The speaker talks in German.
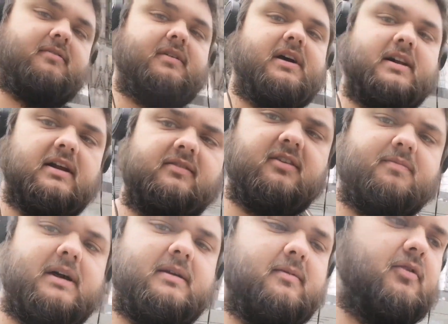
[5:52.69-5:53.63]
Weil
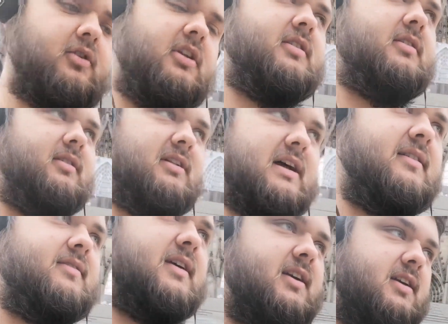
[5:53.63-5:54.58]
nächstes Mal nehme ich wirklich ein
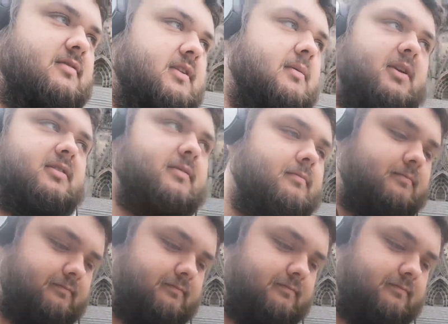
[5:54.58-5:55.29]
kleines Säckchen wieder mit.